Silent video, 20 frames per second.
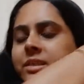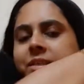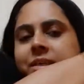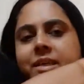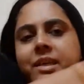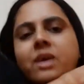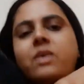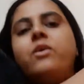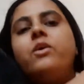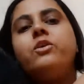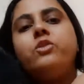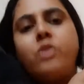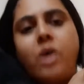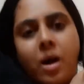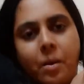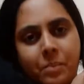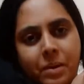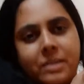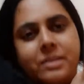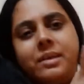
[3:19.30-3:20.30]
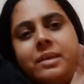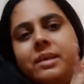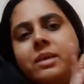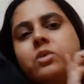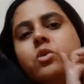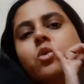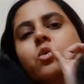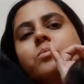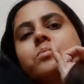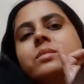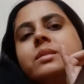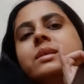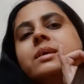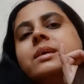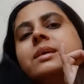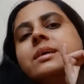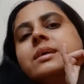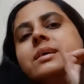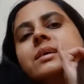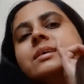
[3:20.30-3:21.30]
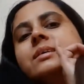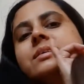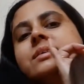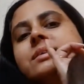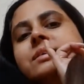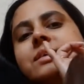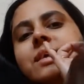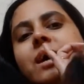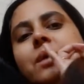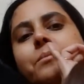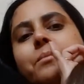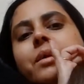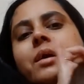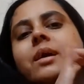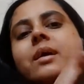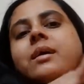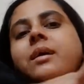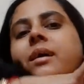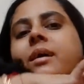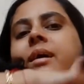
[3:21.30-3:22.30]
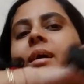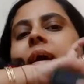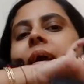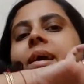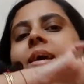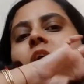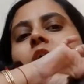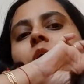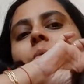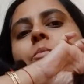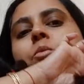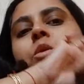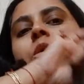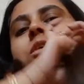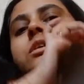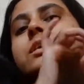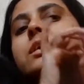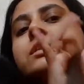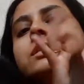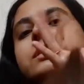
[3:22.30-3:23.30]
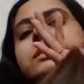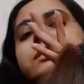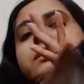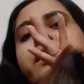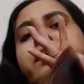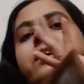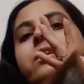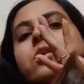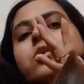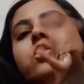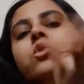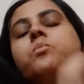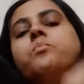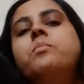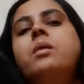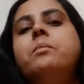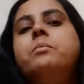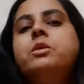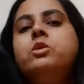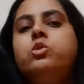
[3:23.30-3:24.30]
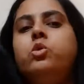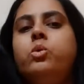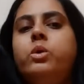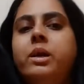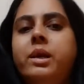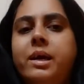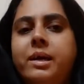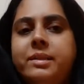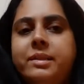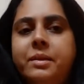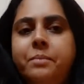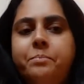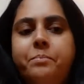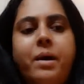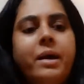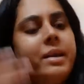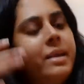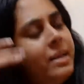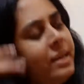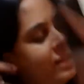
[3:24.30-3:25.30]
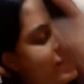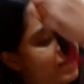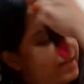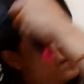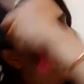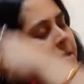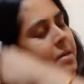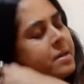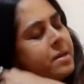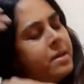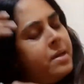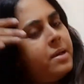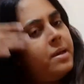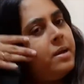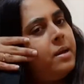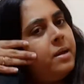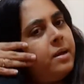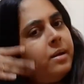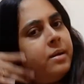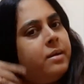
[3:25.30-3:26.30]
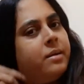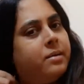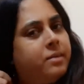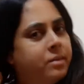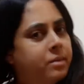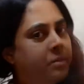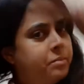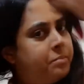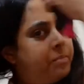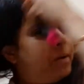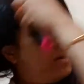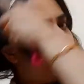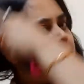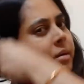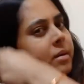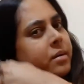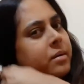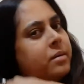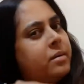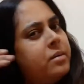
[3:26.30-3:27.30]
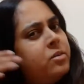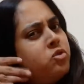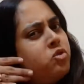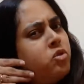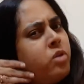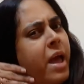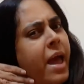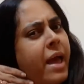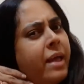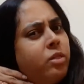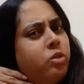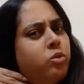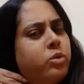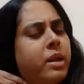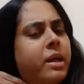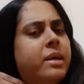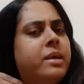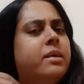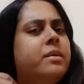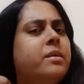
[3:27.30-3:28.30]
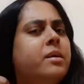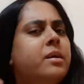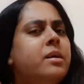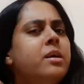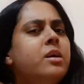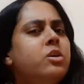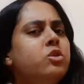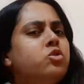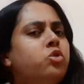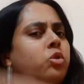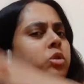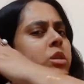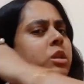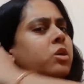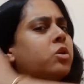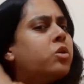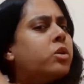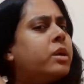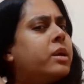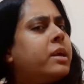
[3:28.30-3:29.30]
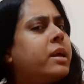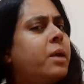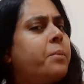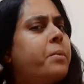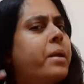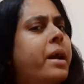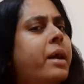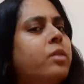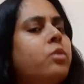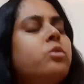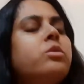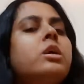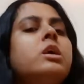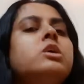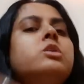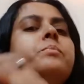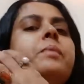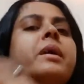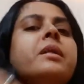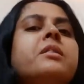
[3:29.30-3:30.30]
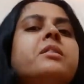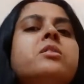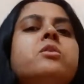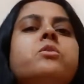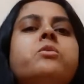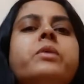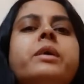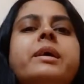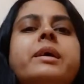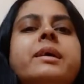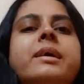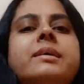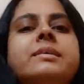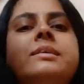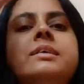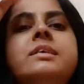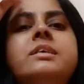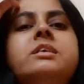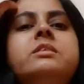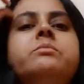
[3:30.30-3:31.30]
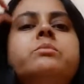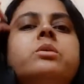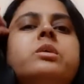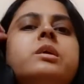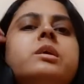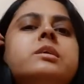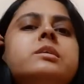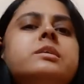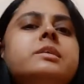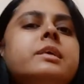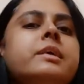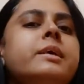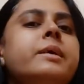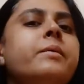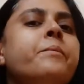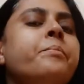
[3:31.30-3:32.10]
সেটা হয়তো আমাদেরই ক্ষমতি যে আমরা একে অপরের সাথে সেই রকমভাবে ধরে রাখতে পারিনি বা এতটাই সত্যি করে কি আমরা এতটাই ব্যস্ত হয়ে গেছি জীবনে যে